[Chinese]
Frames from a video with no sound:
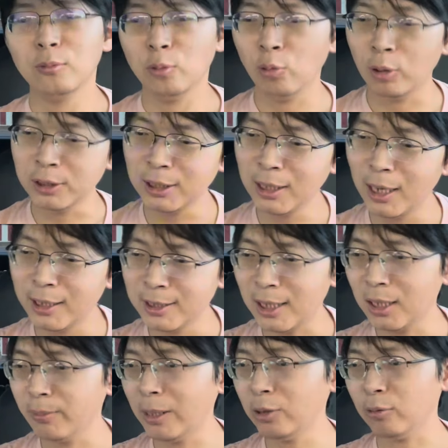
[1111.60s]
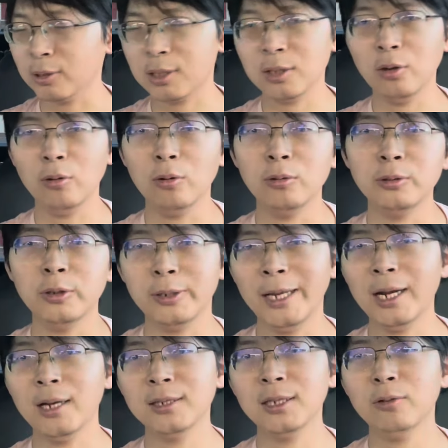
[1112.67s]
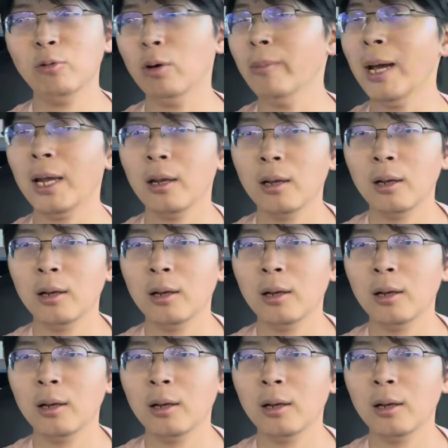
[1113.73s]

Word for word: 我现在家里面有石油，有天然气，我卖。